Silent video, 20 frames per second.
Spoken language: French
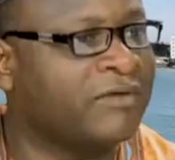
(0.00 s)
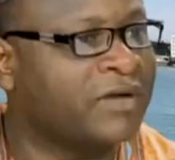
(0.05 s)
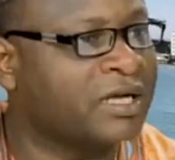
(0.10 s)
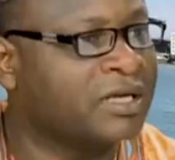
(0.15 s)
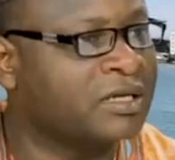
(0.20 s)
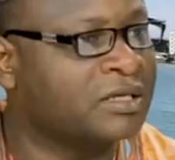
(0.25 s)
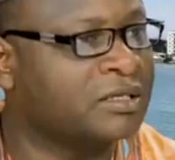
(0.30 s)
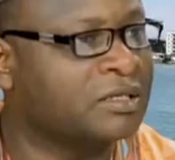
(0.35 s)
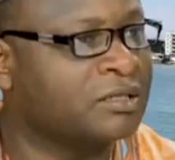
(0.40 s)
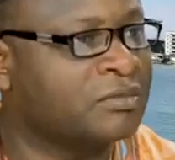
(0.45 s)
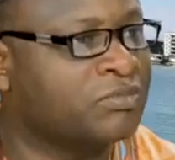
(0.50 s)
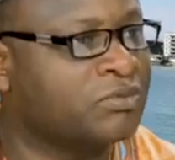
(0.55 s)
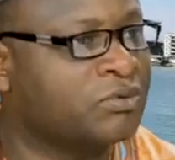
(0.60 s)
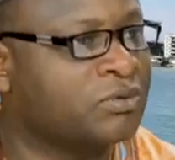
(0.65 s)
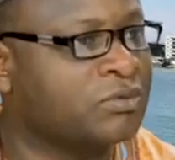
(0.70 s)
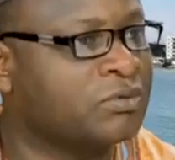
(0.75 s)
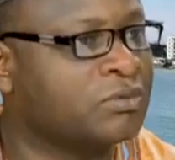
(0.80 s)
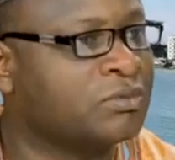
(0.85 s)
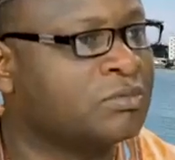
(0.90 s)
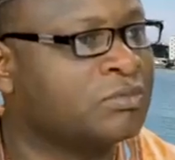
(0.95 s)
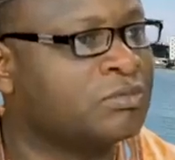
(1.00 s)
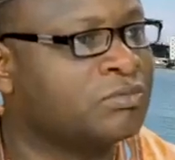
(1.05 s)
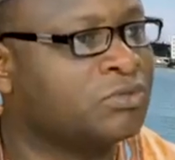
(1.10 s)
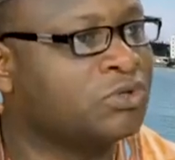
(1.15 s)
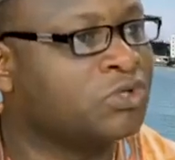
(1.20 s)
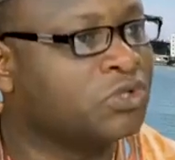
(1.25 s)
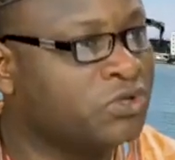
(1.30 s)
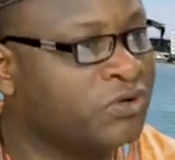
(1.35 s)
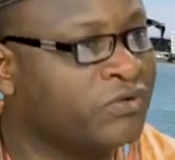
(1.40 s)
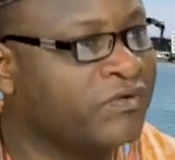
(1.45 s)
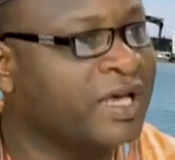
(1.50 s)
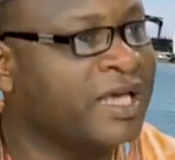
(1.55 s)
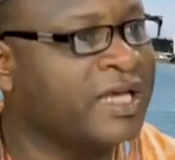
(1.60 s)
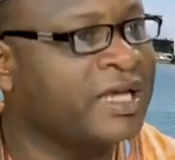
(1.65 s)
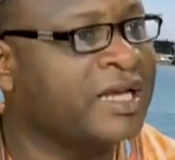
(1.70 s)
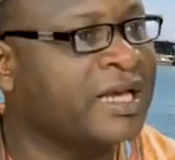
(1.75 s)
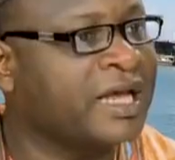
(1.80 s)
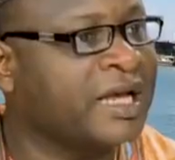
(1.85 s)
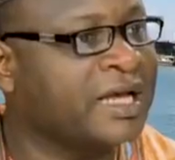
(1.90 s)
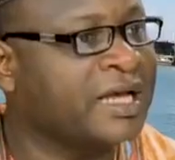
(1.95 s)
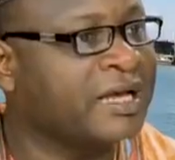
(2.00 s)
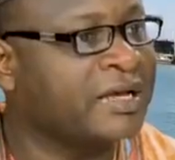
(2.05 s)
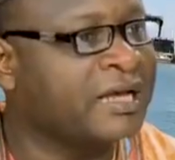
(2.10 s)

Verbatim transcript: que y a, euh, beaucoup de pour surveiller les,